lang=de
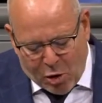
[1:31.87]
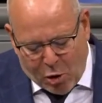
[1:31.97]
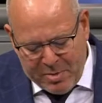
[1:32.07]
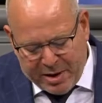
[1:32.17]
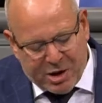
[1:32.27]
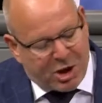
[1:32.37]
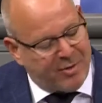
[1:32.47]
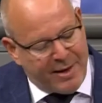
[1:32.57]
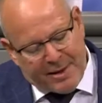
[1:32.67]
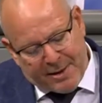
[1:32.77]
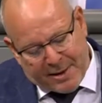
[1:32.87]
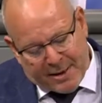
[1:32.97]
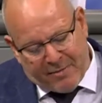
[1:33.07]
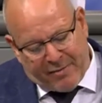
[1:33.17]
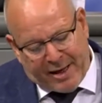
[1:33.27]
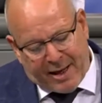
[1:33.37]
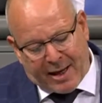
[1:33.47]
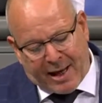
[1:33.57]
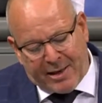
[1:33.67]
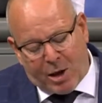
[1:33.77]
um ihre schwindenden
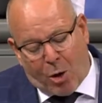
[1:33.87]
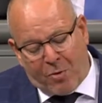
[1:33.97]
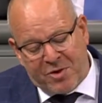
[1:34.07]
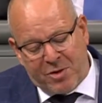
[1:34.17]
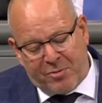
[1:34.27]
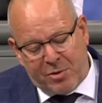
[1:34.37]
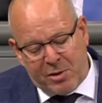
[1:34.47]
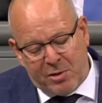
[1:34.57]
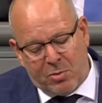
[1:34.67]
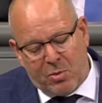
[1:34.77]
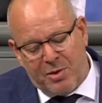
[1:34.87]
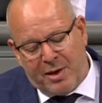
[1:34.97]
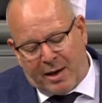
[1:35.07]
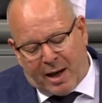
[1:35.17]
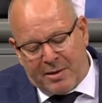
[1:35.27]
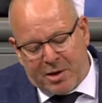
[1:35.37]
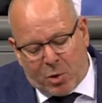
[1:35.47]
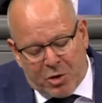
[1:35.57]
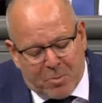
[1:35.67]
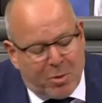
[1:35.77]
Wählereien aufzufüllen und ihre
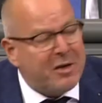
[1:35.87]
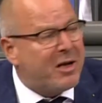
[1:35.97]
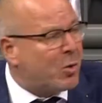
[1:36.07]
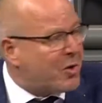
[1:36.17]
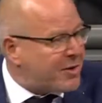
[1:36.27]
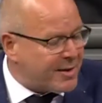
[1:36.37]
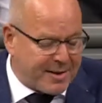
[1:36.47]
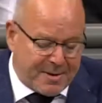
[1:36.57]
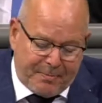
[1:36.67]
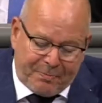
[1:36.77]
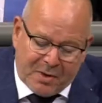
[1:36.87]
antideutsche Politik durchzusetzen.